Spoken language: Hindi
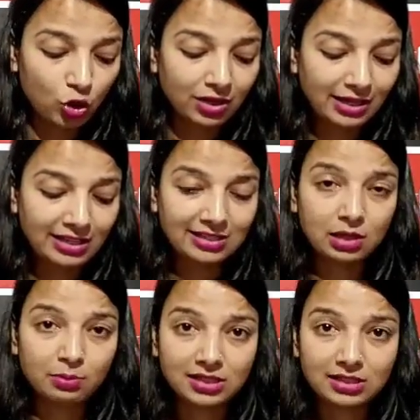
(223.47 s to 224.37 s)
नई
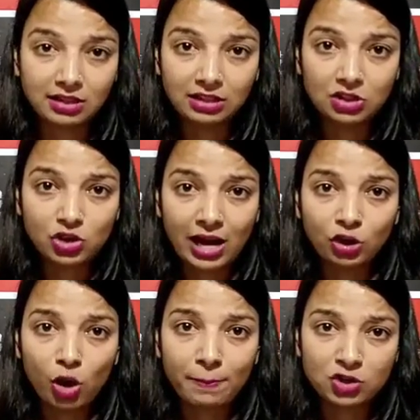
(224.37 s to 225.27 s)
डीजल बसेस खरीदी
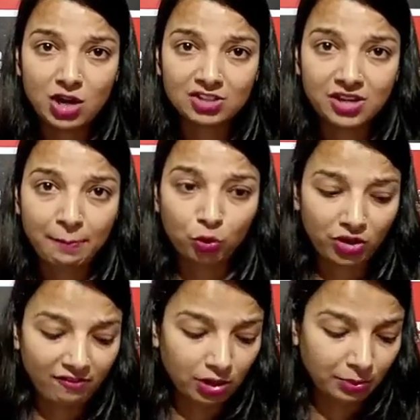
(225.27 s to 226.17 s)
जाएंगी और पचास टेम्पो
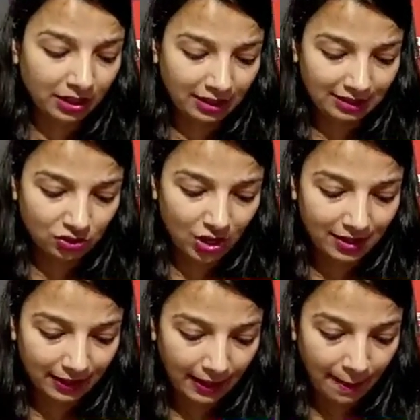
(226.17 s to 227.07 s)
ट्रैवलर भी खरीदे जा
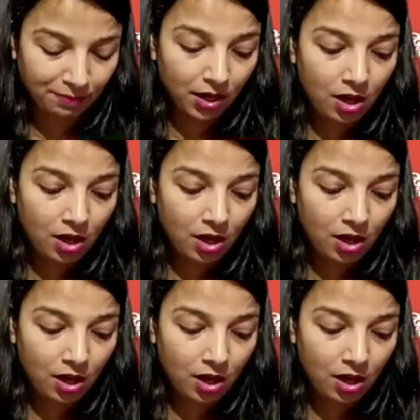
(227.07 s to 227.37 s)
रहे हैं